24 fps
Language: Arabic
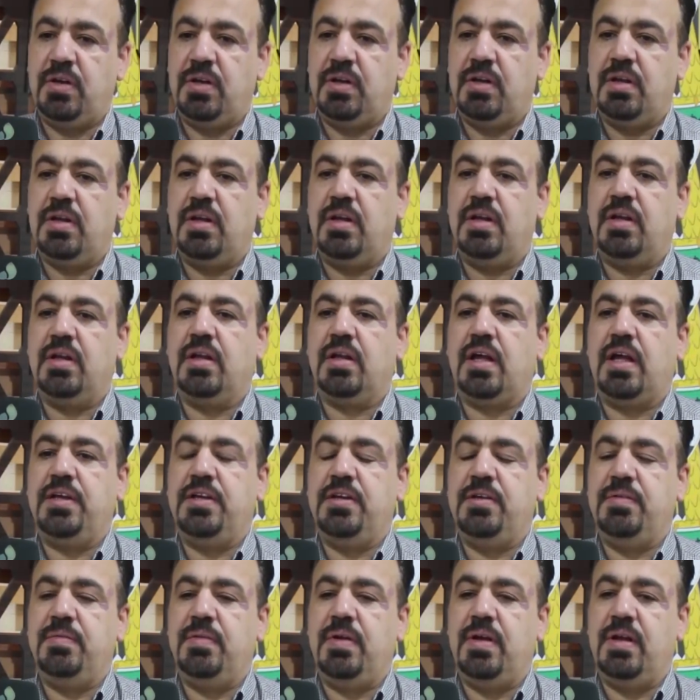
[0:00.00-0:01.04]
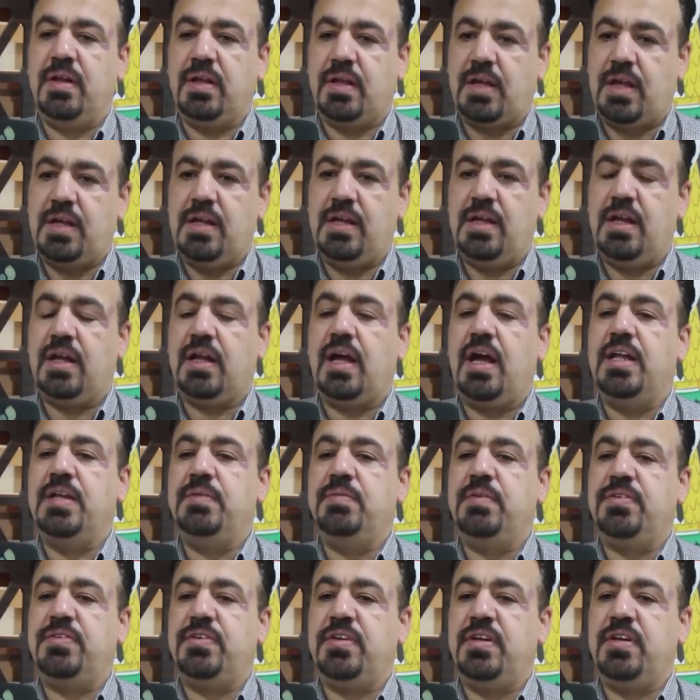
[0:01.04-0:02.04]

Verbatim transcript: القديم القليلة القادمة